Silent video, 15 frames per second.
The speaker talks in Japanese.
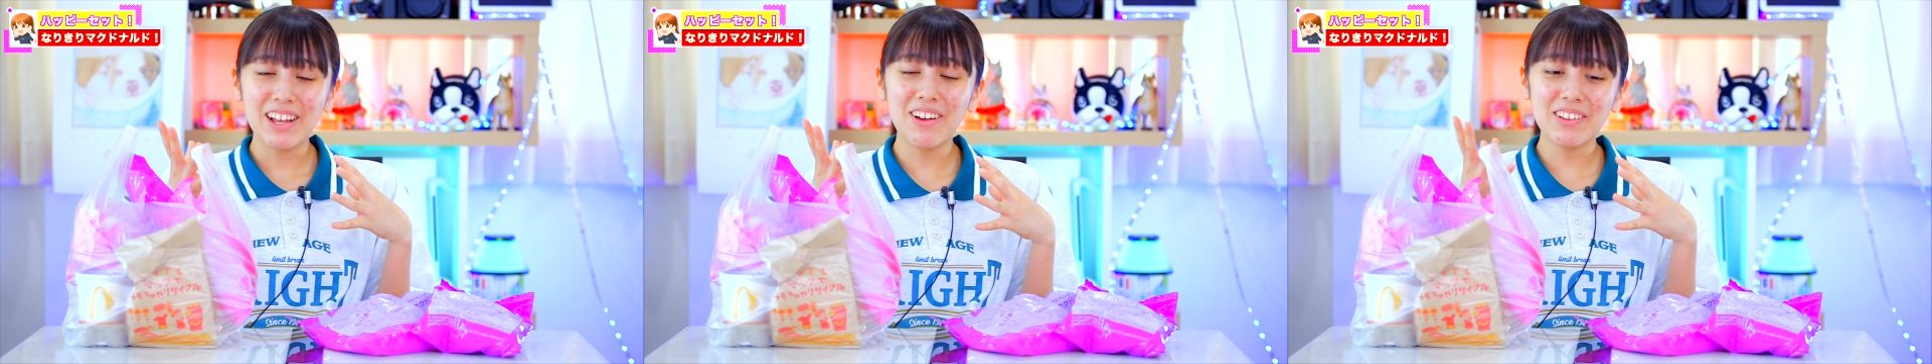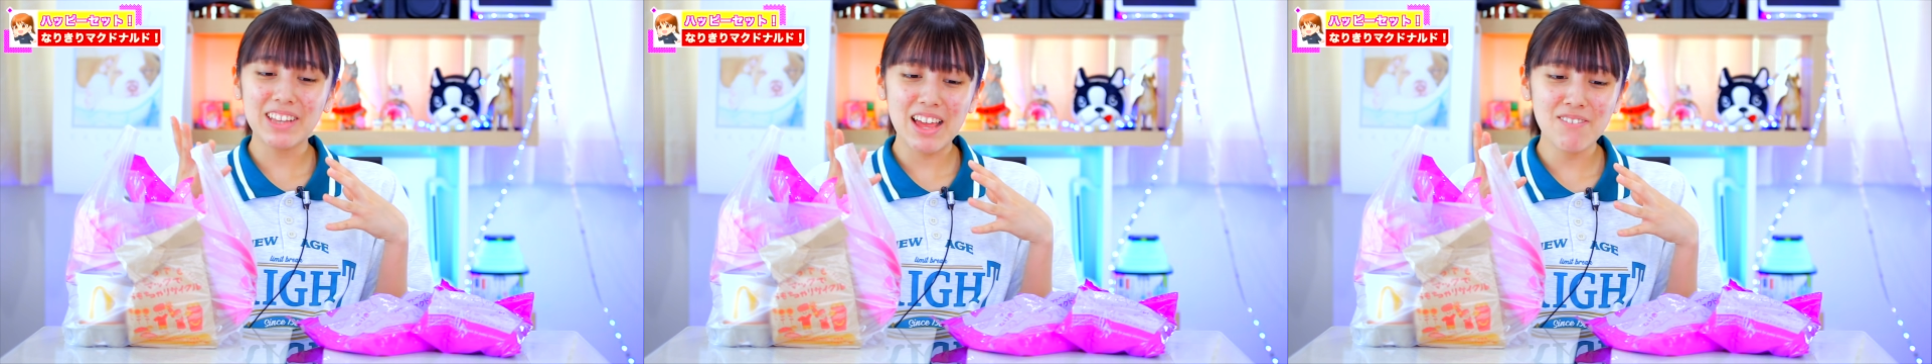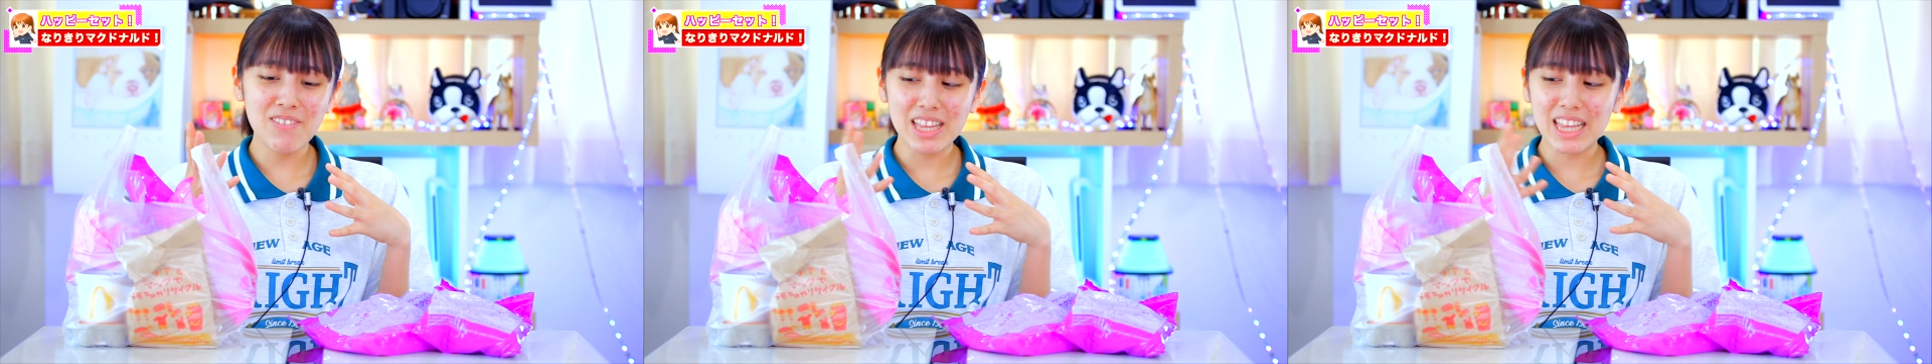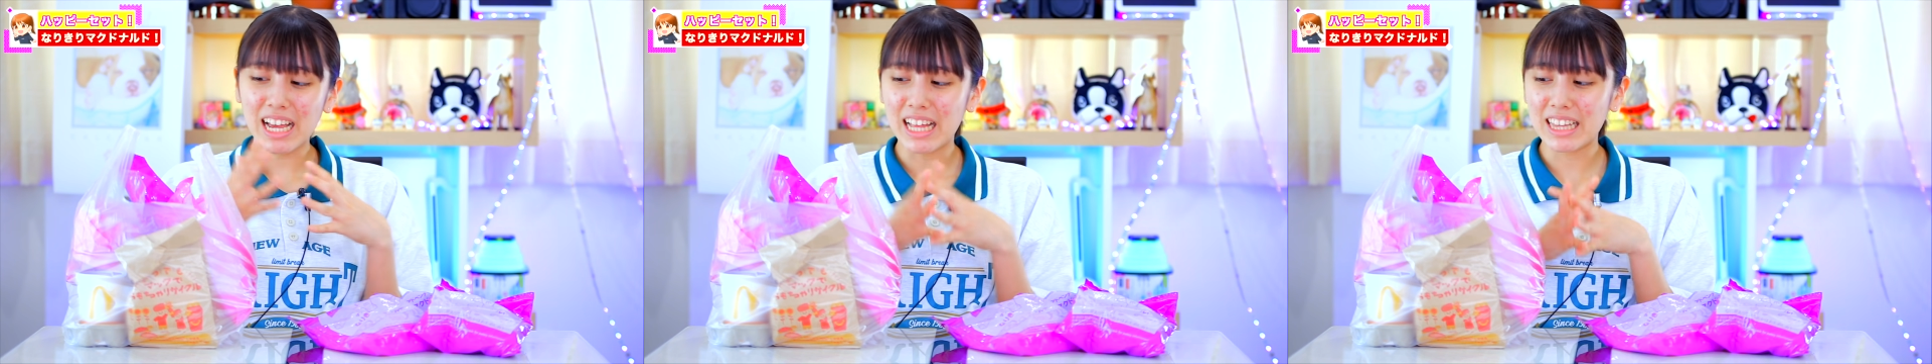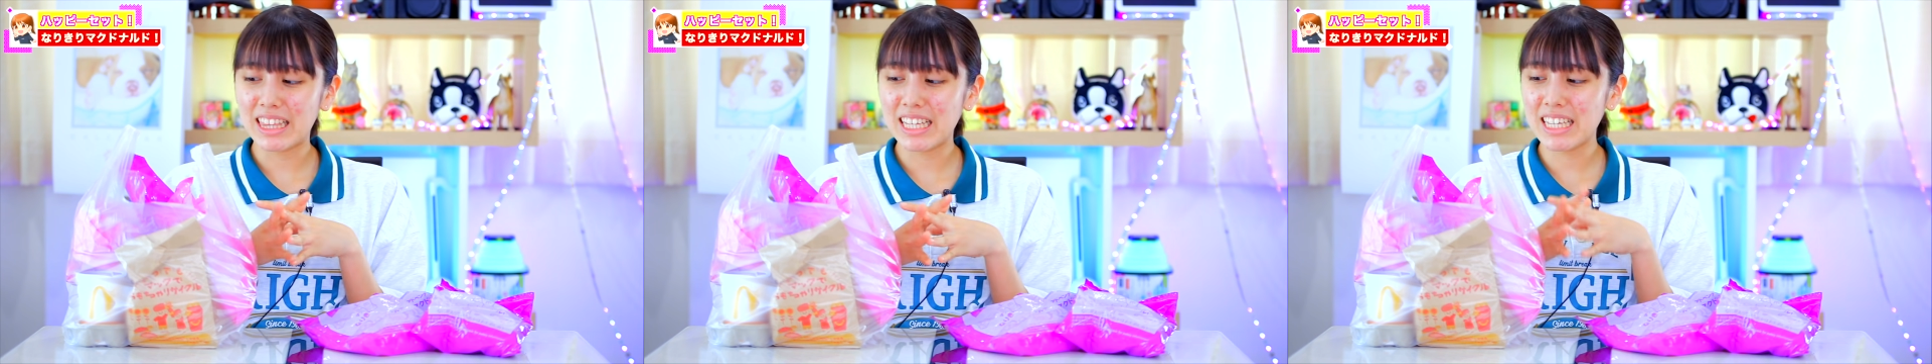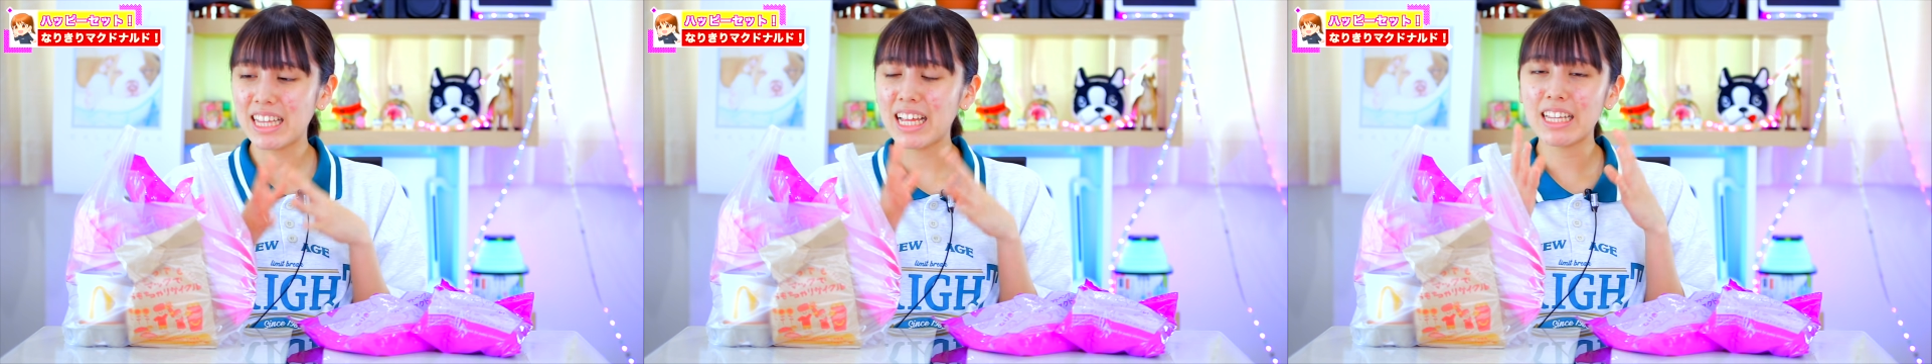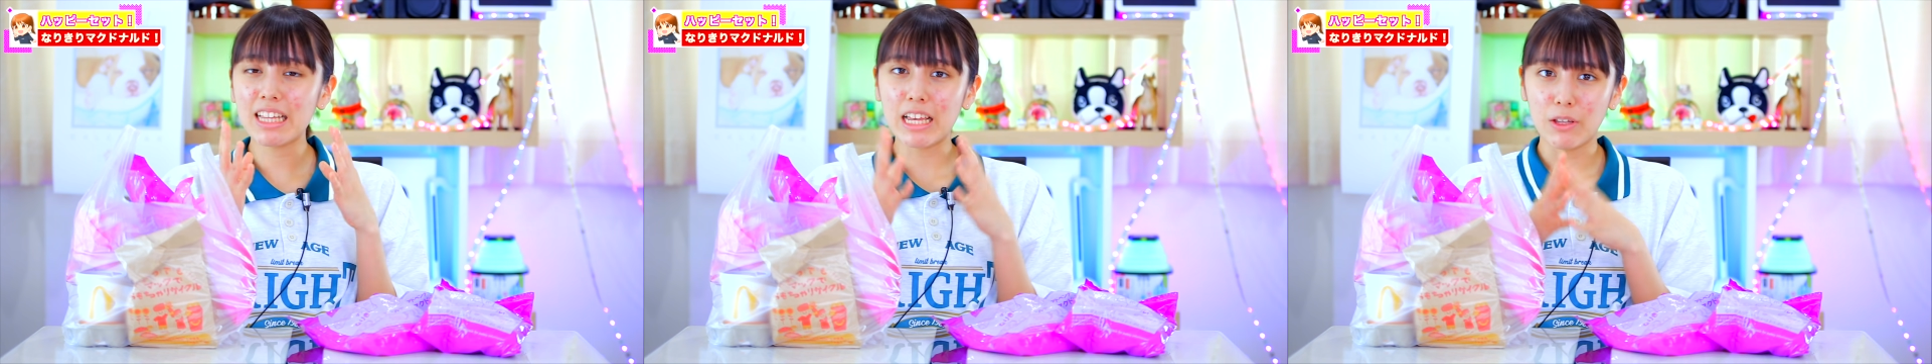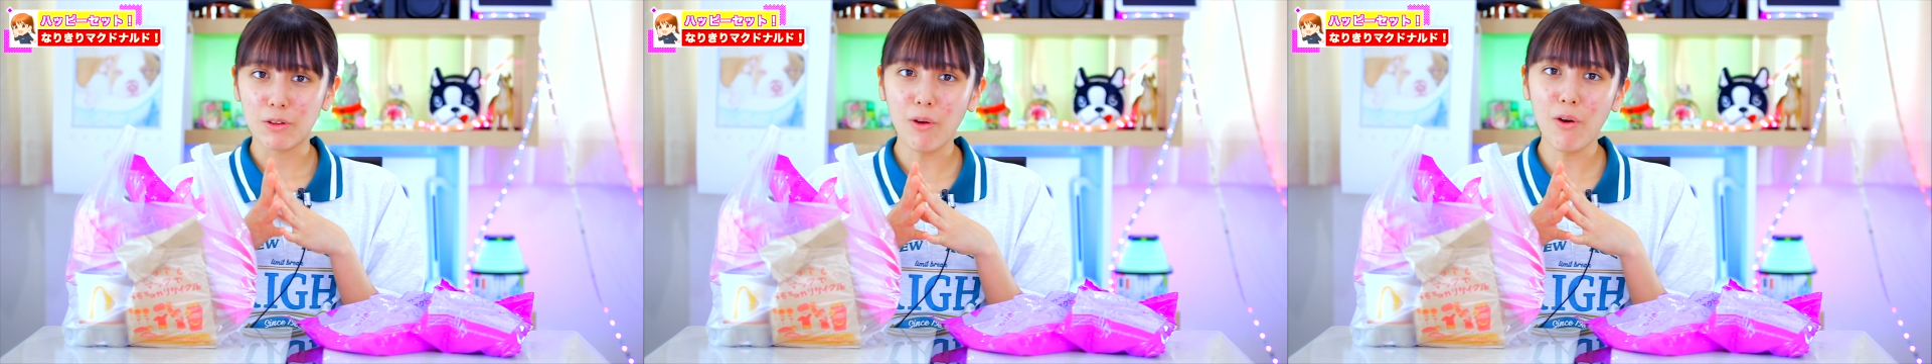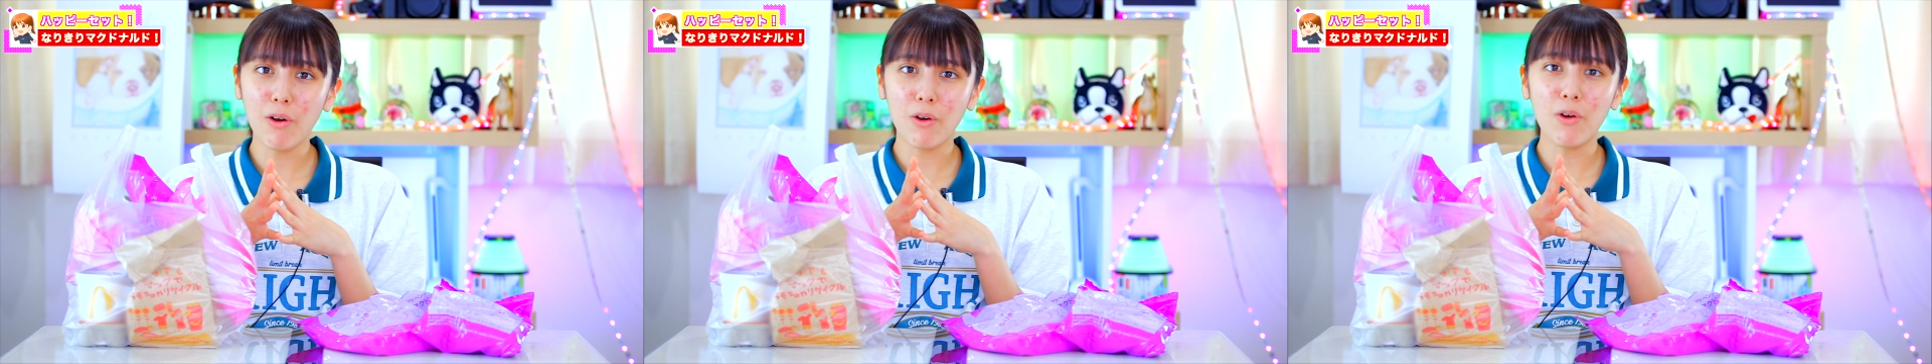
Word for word: なのでまた買ってきたんだけど、